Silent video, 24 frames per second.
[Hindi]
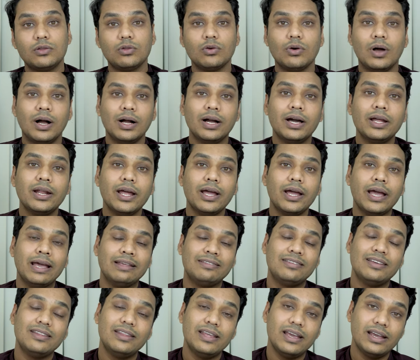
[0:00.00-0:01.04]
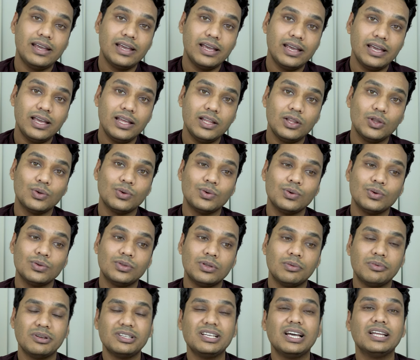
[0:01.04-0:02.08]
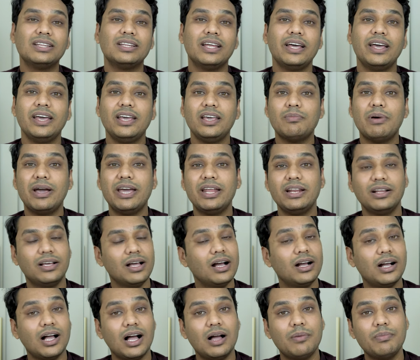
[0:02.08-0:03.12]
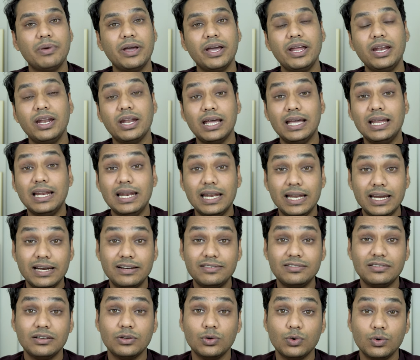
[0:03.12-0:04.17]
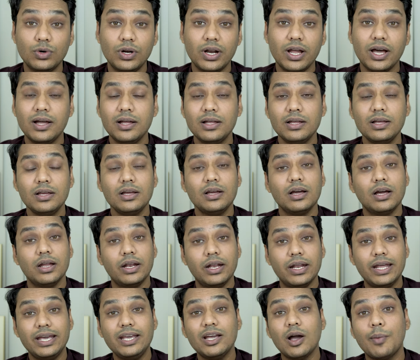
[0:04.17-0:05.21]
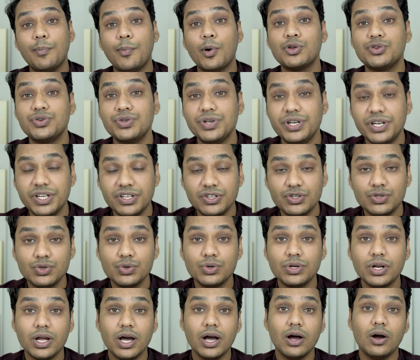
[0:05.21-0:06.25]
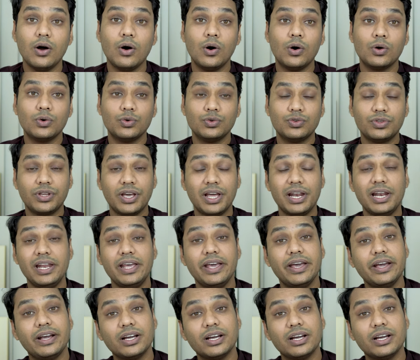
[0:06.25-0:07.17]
सो so, अगर ऐसे देखें तो समझ आता है कि भाई इनका काम है नई लीड्स ढूंढना नई अपॉर्चुनिटीज़ ढूंढना और उस उसके लिए